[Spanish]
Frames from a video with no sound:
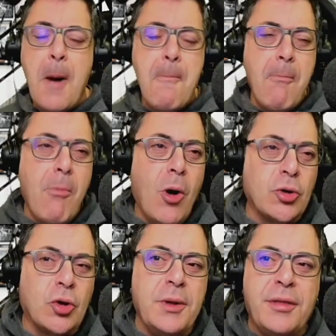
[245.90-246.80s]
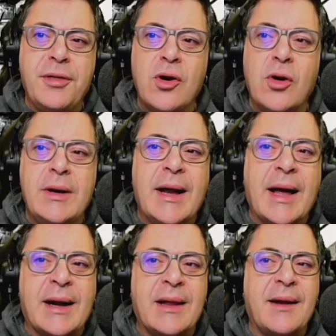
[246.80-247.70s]
Motovicio en la
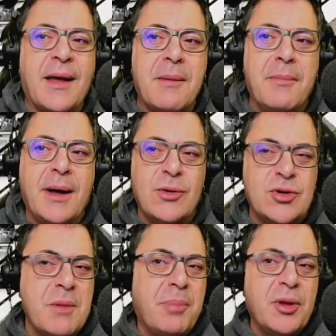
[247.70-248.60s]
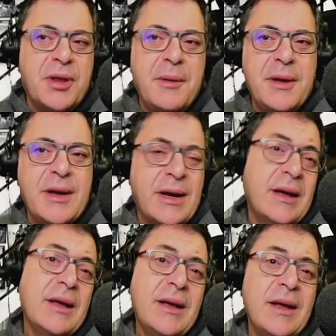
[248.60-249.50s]
carretera de Gambados, en Pontevedra,
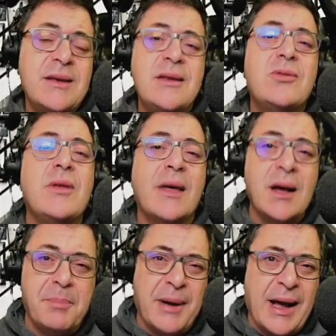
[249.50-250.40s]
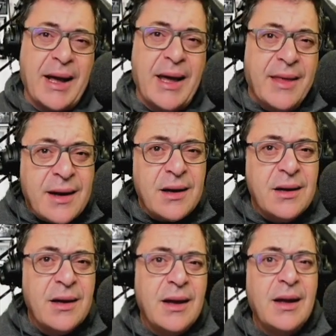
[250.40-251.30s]
el sitio ideal para quedar
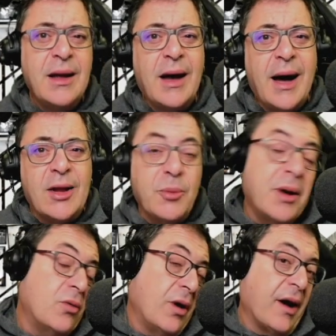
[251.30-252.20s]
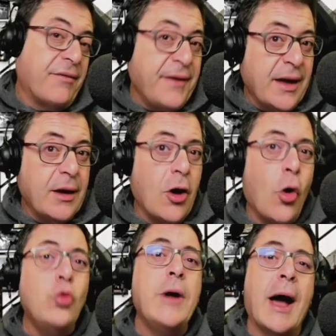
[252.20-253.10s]
a tomar un café o
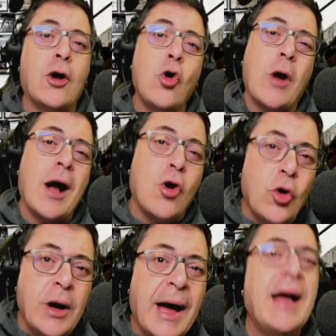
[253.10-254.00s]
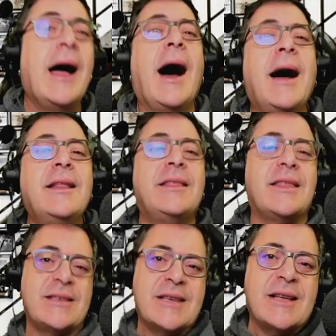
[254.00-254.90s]
una Coca-Cola
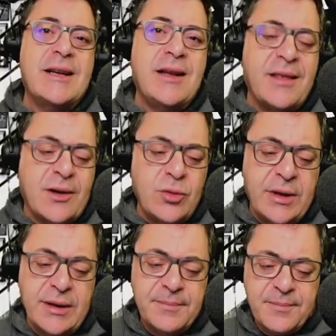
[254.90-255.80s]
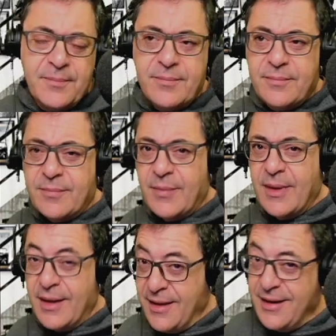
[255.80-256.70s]
antes de salir de ruta.
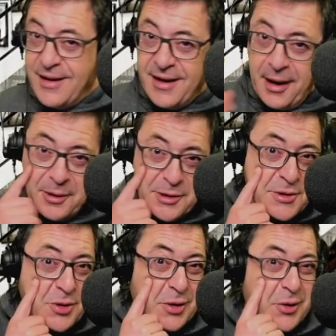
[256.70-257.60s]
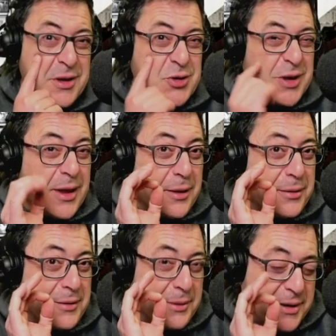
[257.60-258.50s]
Habréis visto que no he dicho nada de
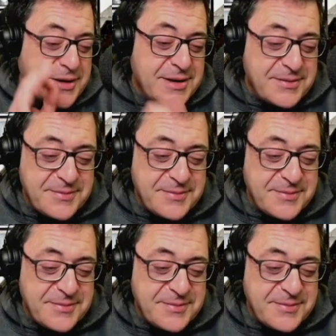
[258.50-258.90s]
cervezas, ¿eh?